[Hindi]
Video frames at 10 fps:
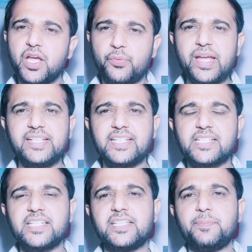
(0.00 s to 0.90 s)
वह
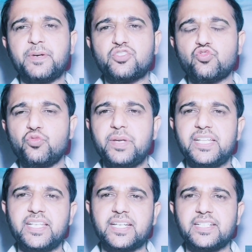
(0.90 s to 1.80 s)
इंजेक्शन यदि पशुओं में
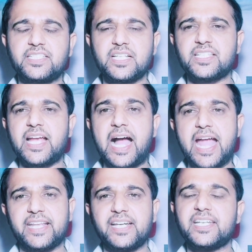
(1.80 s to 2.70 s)
यदि जैसे
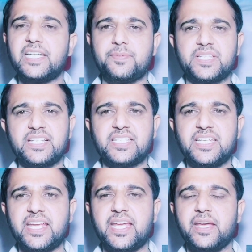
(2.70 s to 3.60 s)
आयरन की डिफिशेंसी
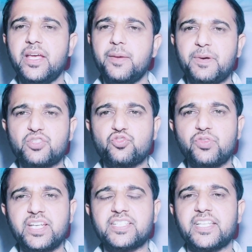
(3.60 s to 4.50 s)
है पशुओं
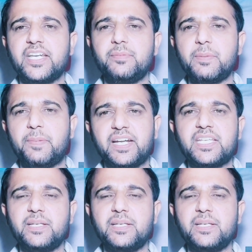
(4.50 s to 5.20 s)
के शरीर में ब्लड की